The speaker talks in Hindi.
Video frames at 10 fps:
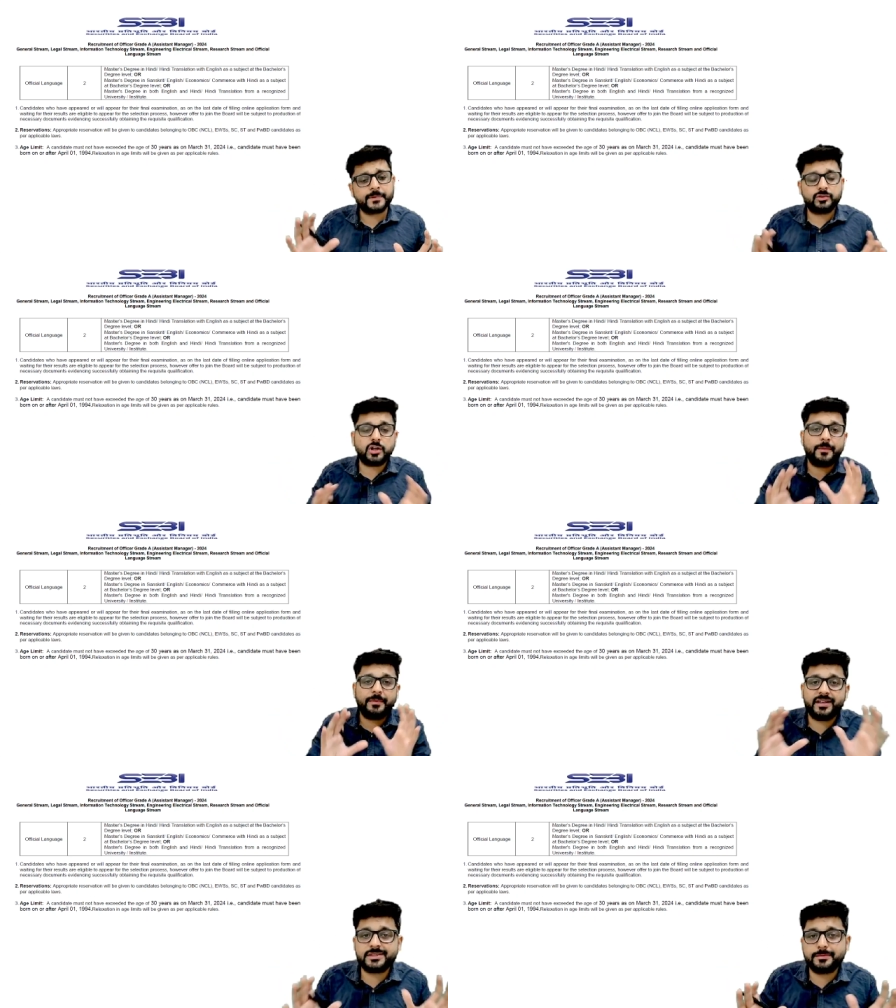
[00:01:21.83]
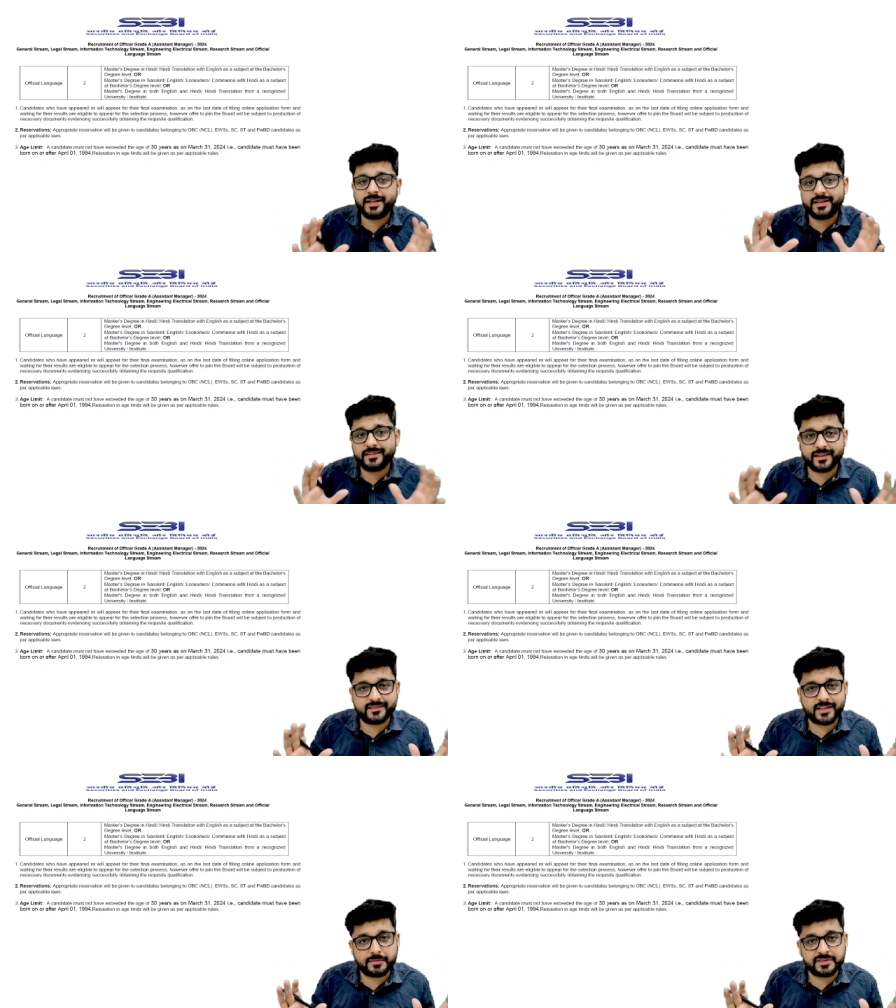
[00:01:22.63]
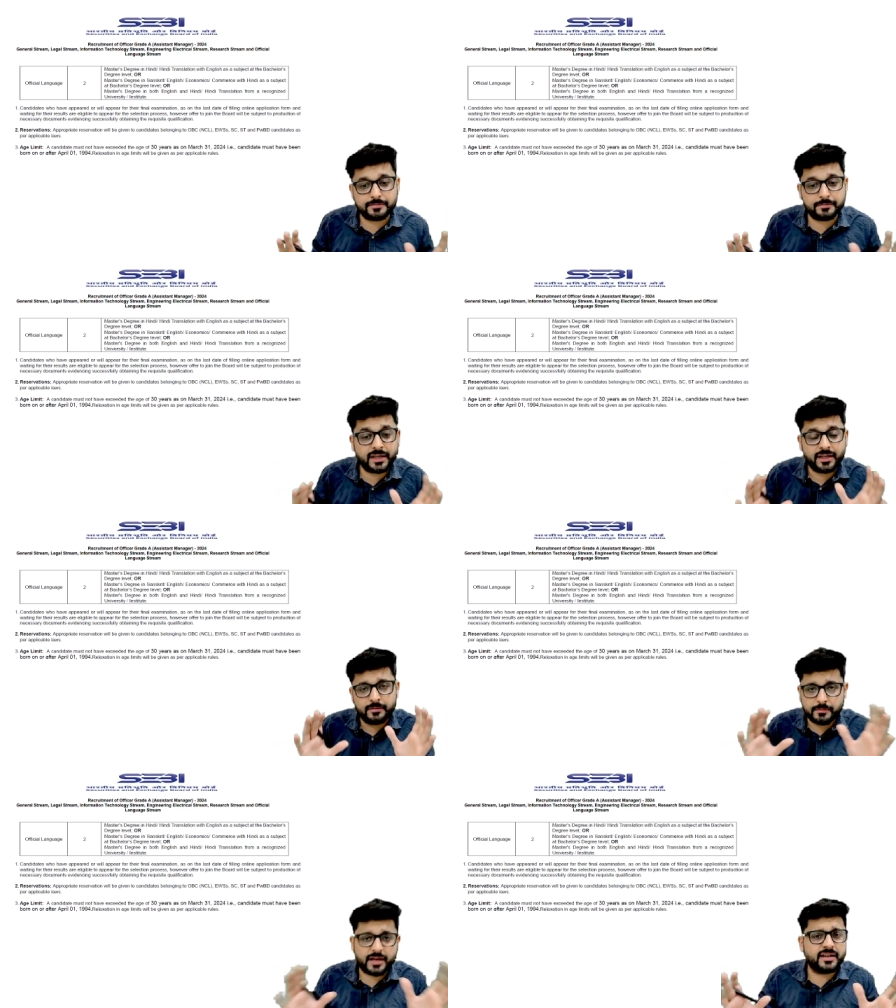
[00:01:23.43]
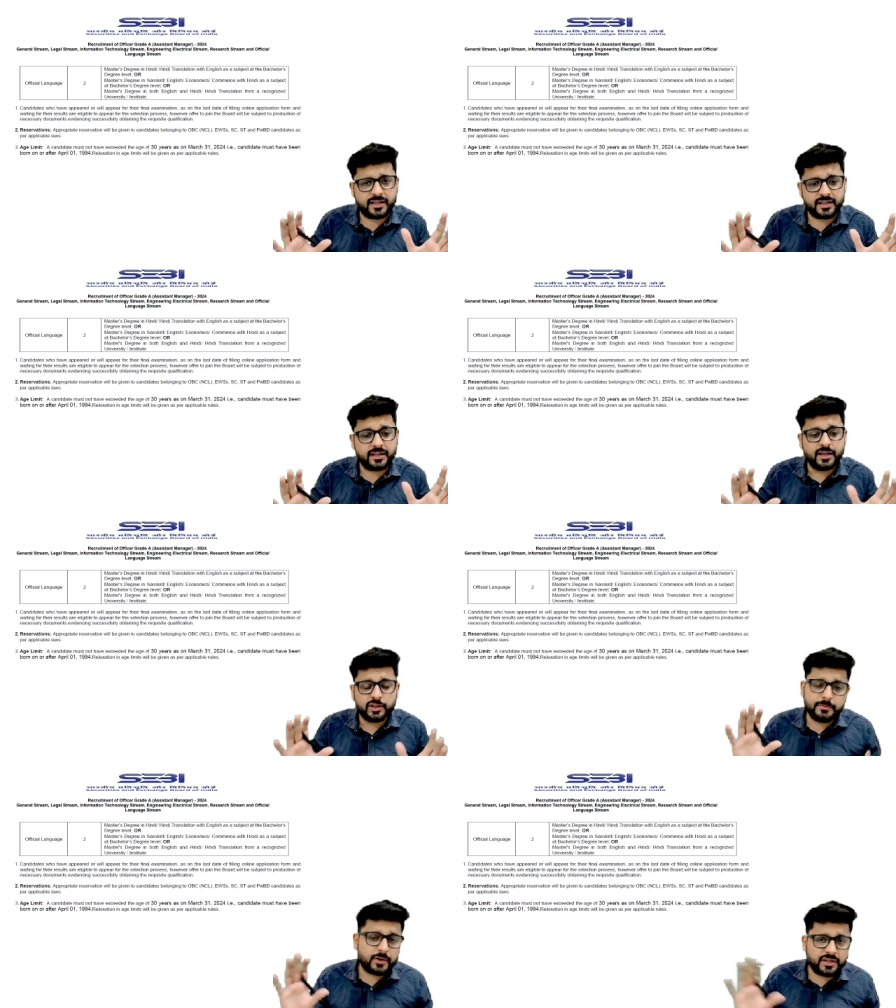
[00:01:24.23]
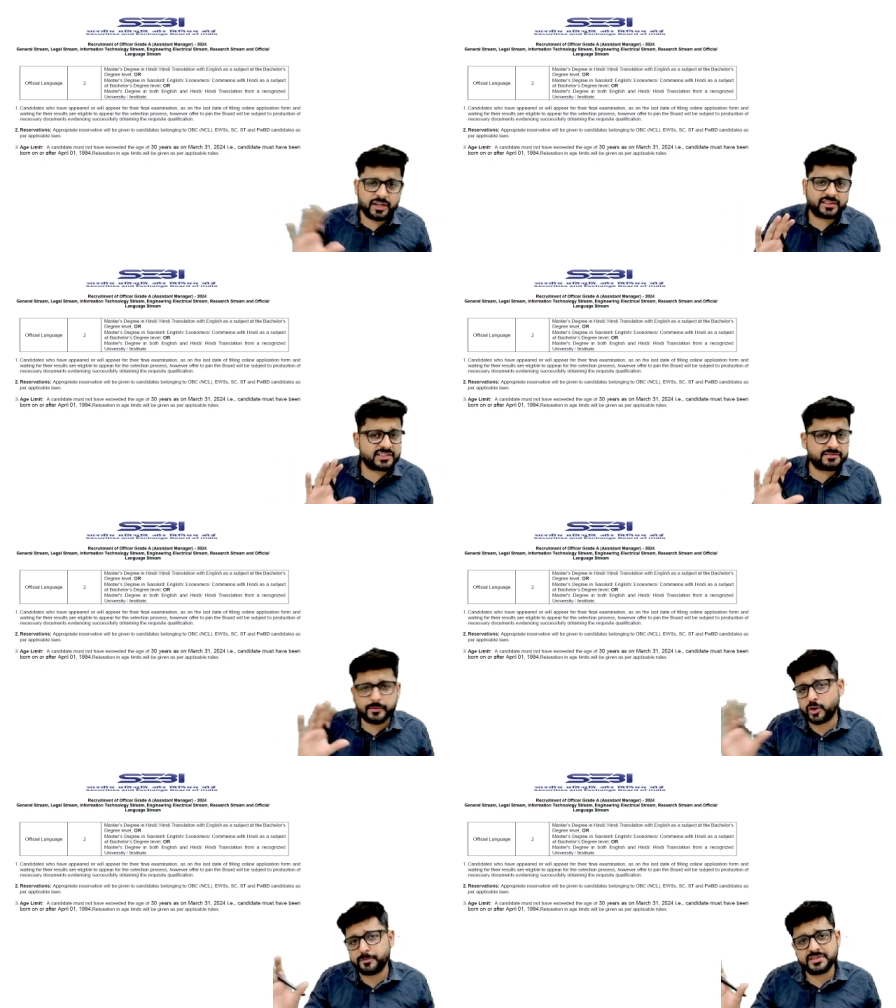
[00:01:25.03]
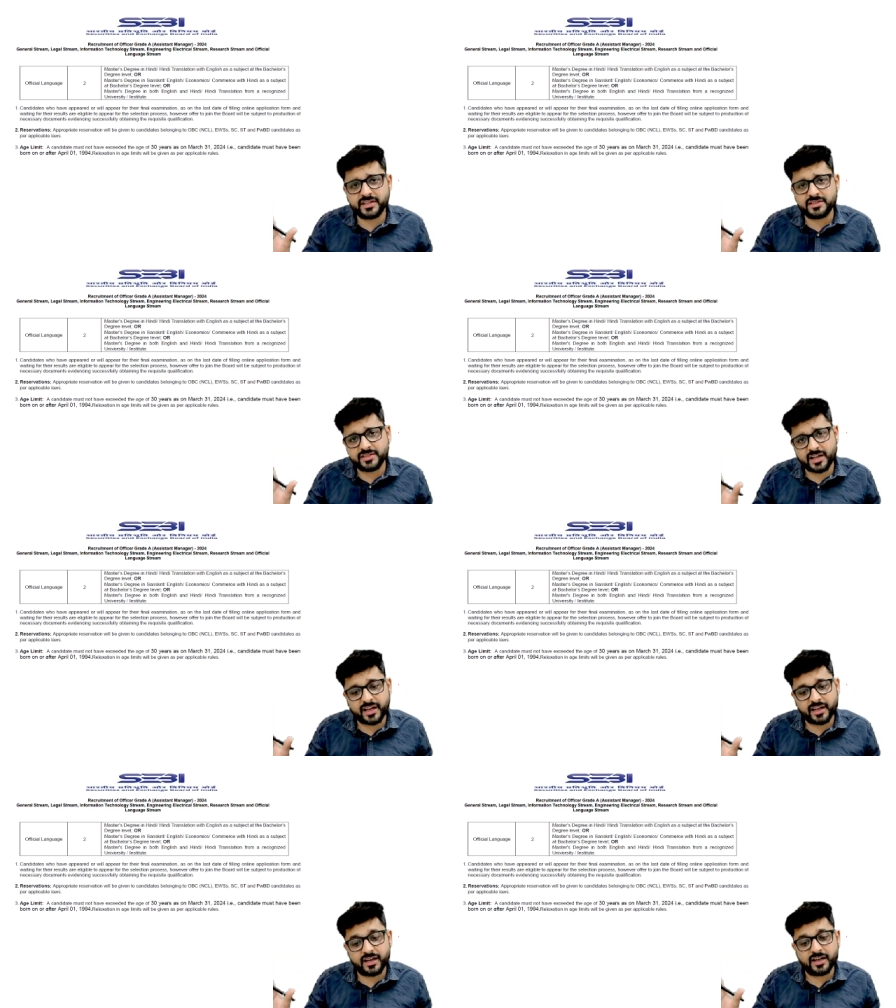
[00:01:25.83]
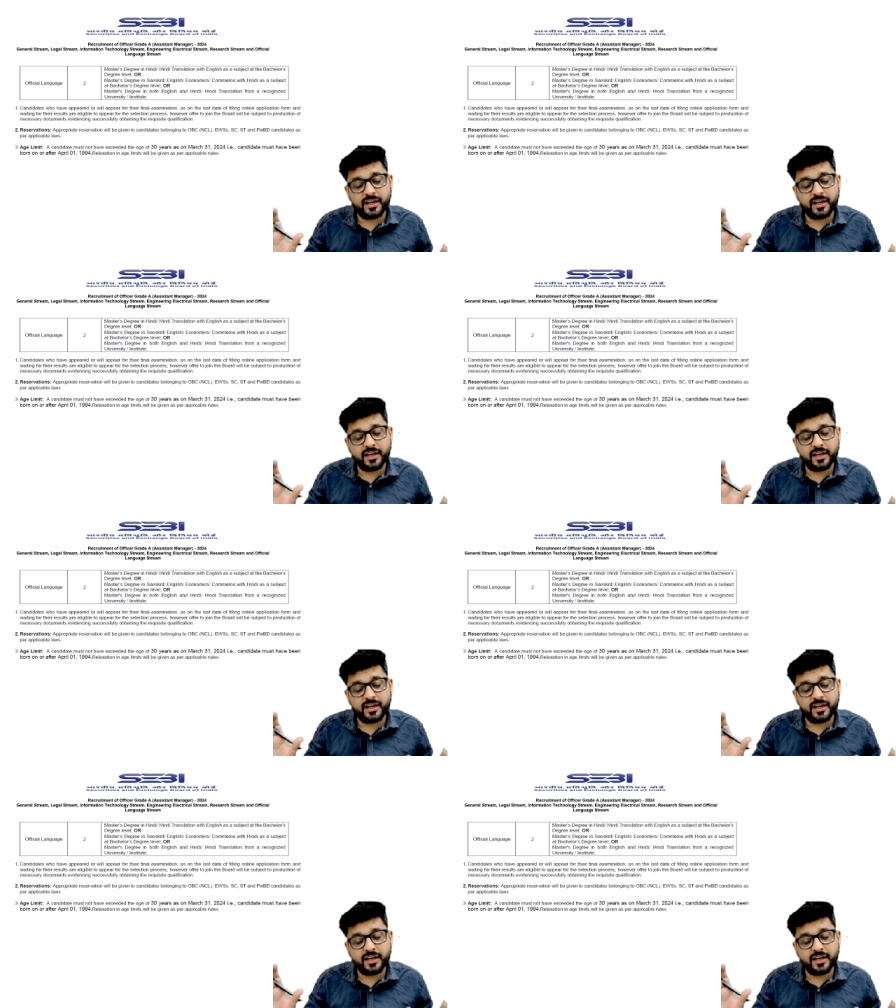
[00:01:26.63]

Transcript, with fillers: तो आप एलिजिबल है इस एग्जामिनेशन में भरने के लिए तो मेरे को नहीं लगता इसमें कोई भी चेंज आएगा